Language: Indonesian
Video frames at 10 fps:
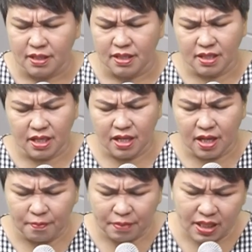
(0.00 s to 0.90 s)
kita
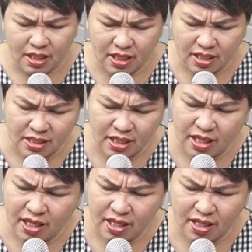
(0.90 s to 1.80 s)
adalah
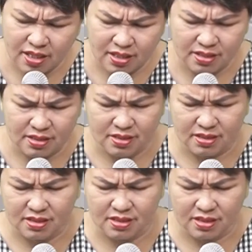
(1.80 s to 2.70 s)
miliknya
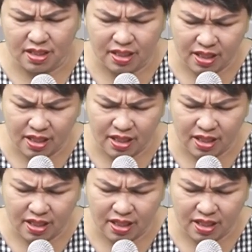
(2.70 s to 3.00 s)
dan